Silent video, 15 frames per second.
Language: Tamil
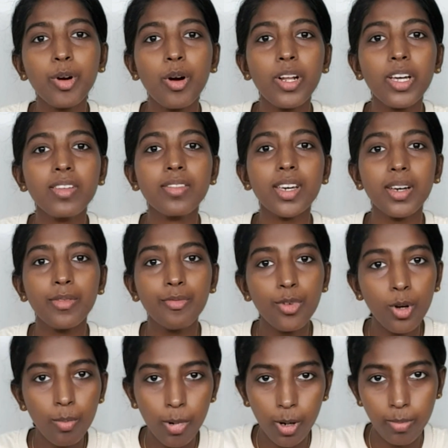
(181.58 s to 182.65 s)
ப்ராடக்ட்ஸ்
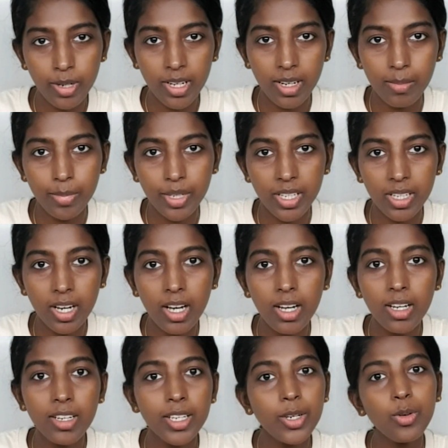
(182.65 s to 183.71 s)
எவ்வளோ பாப்புலர் அப்படின்னா
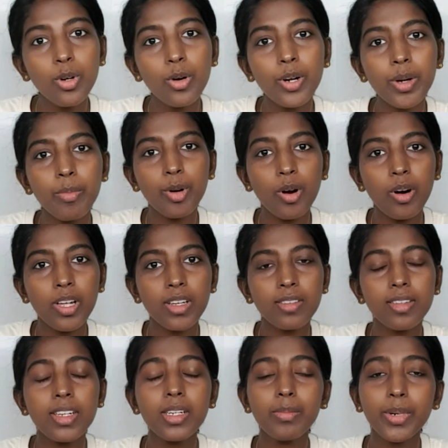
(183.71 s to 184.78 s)
இவங்களுடைய
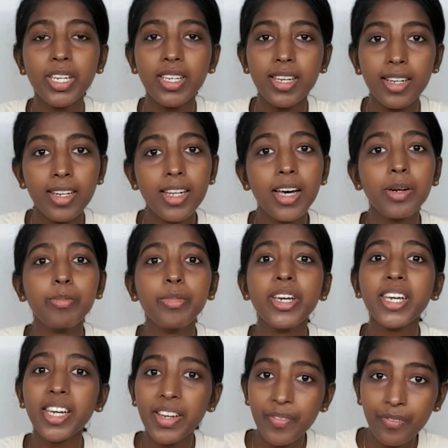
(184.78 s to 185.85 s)
ப்ராடக்ட்ஸை நம்ம எல்லாருமே
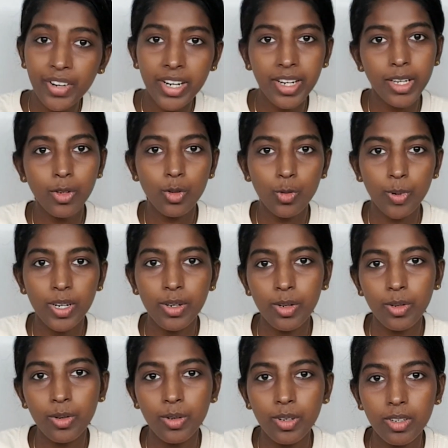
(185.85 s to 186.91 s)
எவ்ரிடே யூஸ்
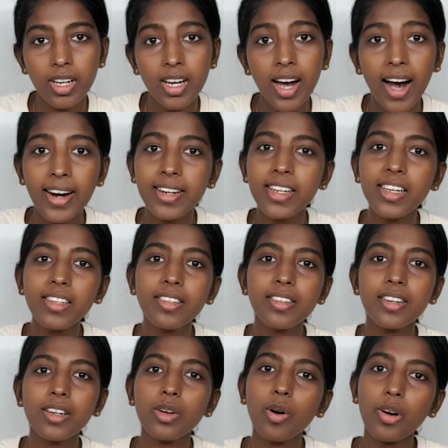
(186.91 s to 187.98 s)
பண்ணுறோம் அட்லீஸ்ட்
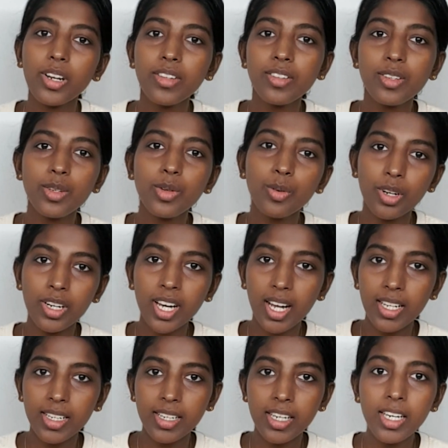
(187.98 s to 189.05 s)
குறைஞ்சது ஒரு
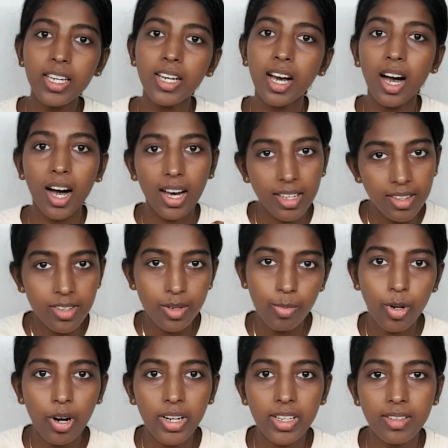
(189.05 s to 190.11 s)
நாளைக்கு அஞ்சு
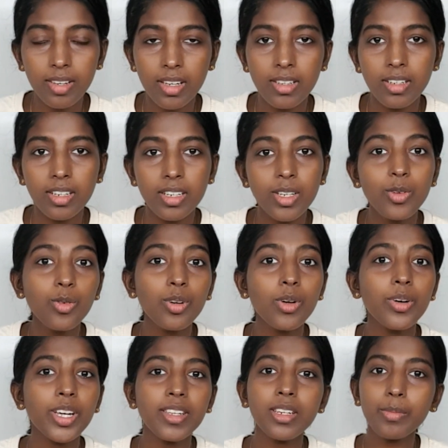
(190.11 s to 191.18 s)
ப்ராடக்ட்ஸ் ஆகுது
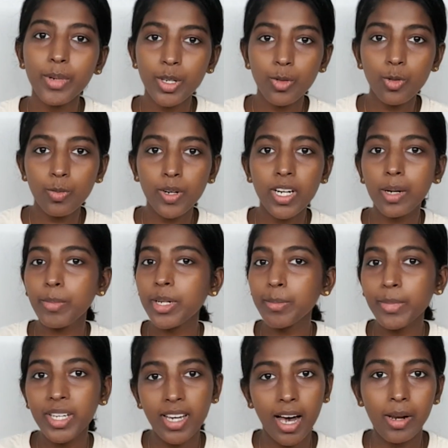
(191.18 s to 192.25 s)
இவங்களோடையது நம்ம யூஸ் பண்ணாமல்
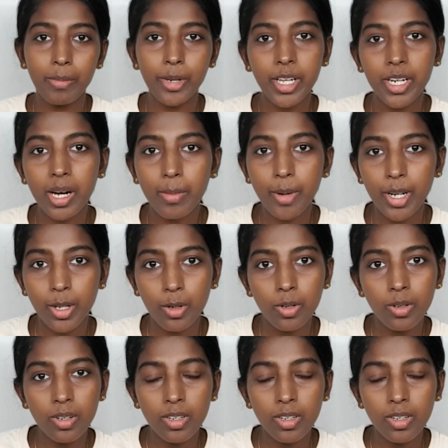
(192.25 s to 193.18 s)
நம்ம யாருமே இருக்க மாட்டோம்